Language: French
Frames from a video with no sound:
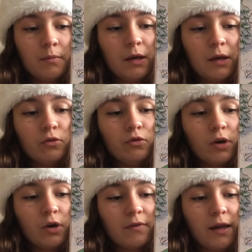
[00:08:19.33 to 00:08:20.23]
Mais quand tu te
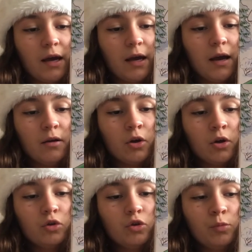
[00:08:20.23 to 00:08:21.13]
réveilleras,
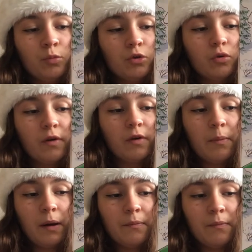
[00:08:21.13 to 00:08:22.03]
tu ne me trouveras
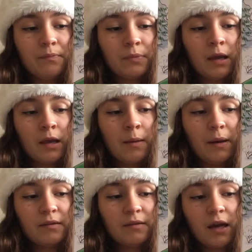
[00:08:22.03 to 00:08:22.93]
pas,
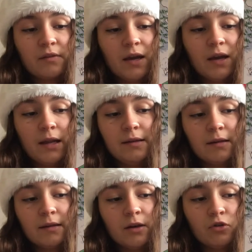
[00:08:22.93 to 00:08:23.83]
parce qu'arrivé à la
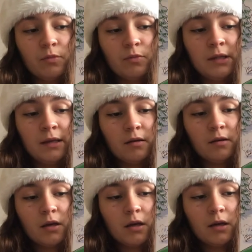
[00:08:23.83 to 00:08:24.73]
dernière cheminée,
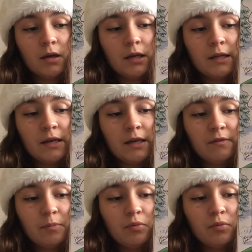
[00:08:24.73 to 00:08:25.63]
il n'y
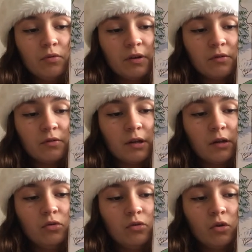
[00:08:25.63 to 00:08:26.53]
avait plus un seul
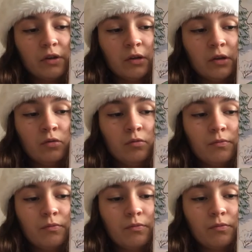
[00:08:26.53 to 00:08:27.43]
cadeau dans le traîneau.
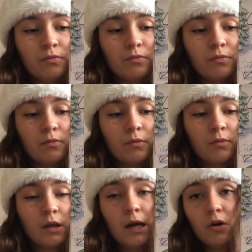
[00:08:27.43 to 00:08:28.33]

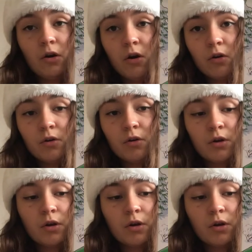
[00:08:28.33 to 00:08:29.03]
Alors,